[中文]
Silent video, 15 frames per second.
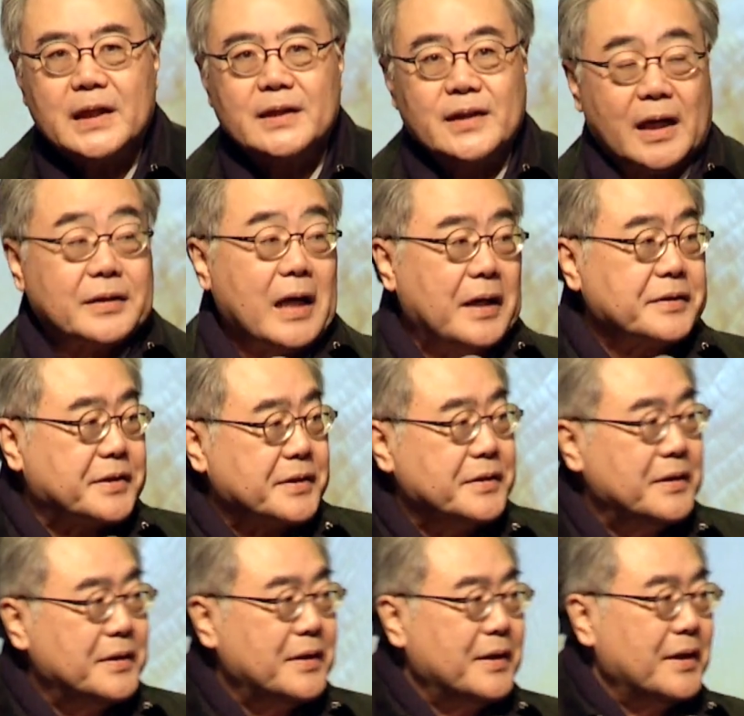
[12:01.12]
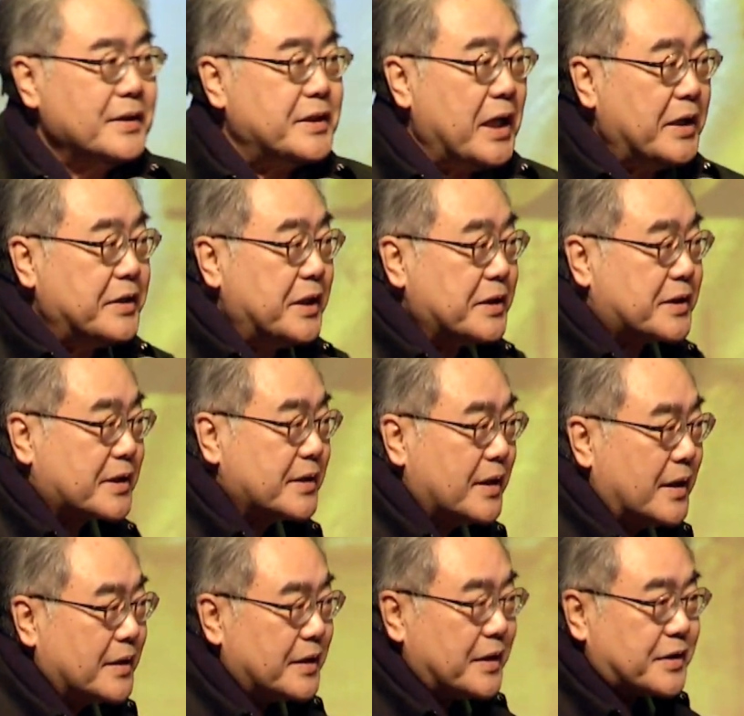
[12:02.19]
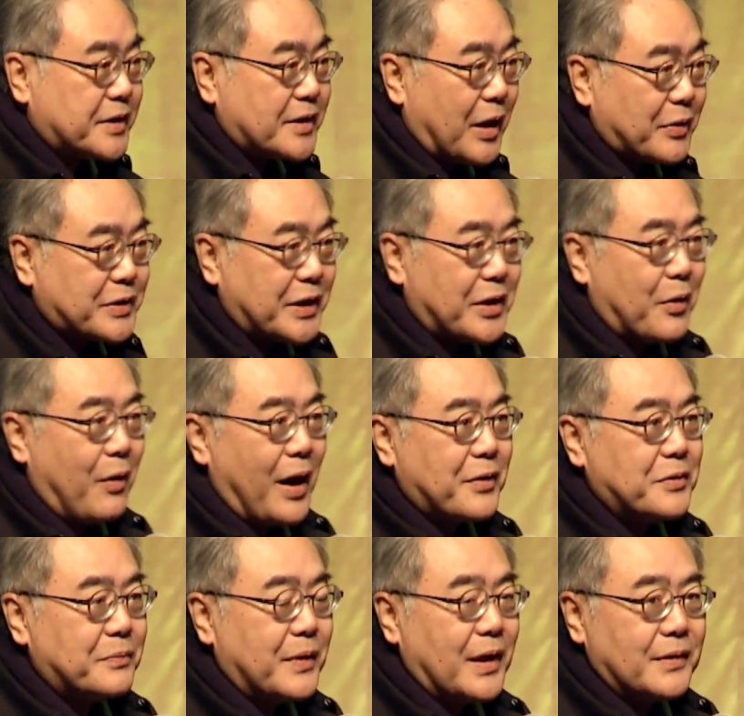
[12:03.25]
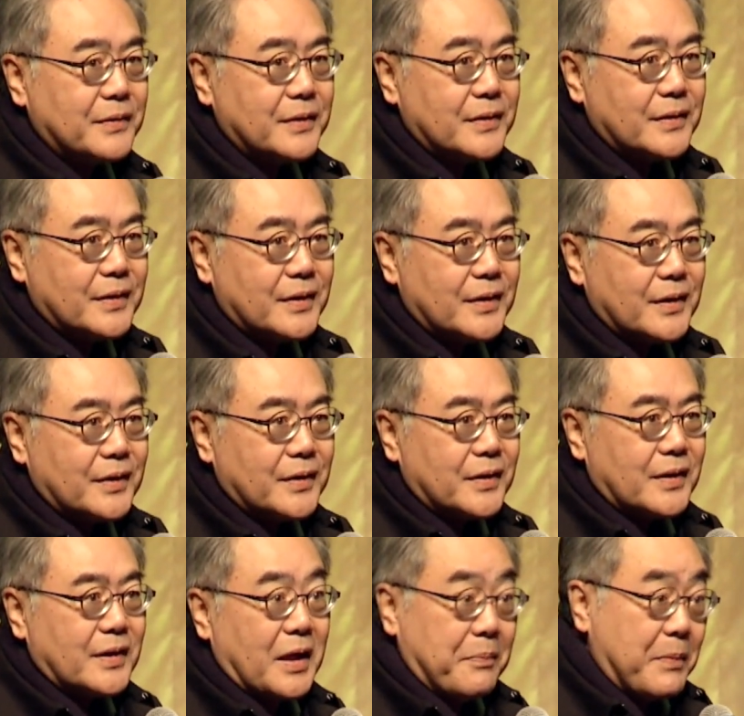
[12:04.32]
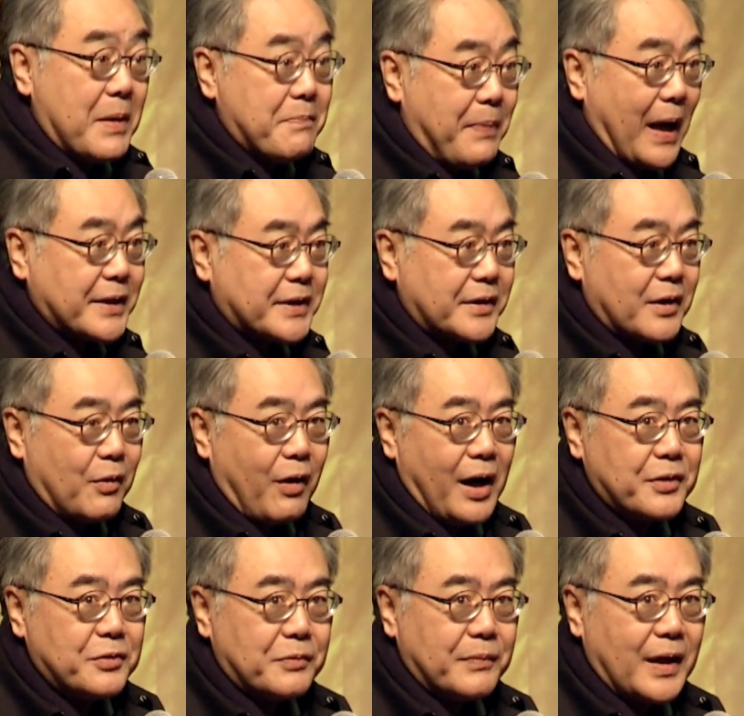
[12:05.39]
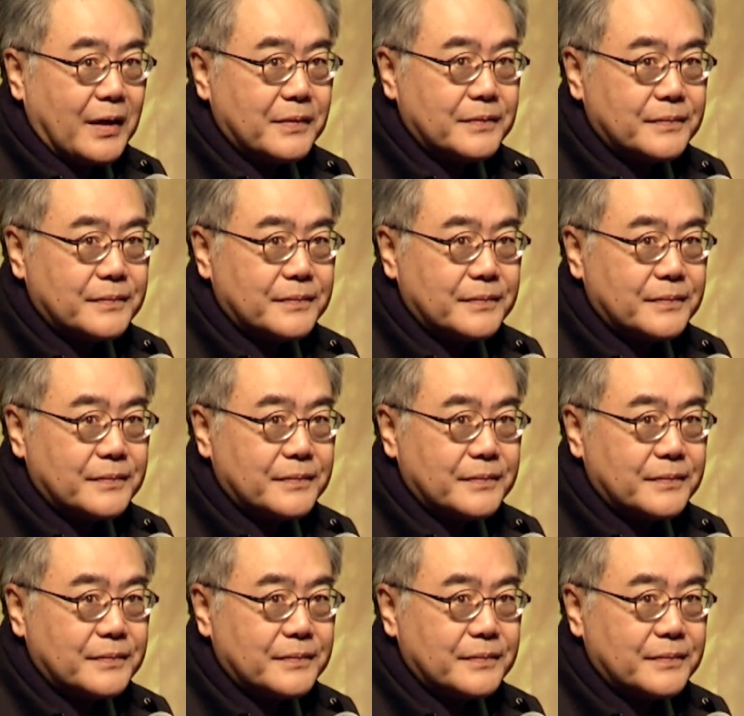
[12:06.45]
那当然是。前提是你知道神的话语吗？你明白神的话语吗？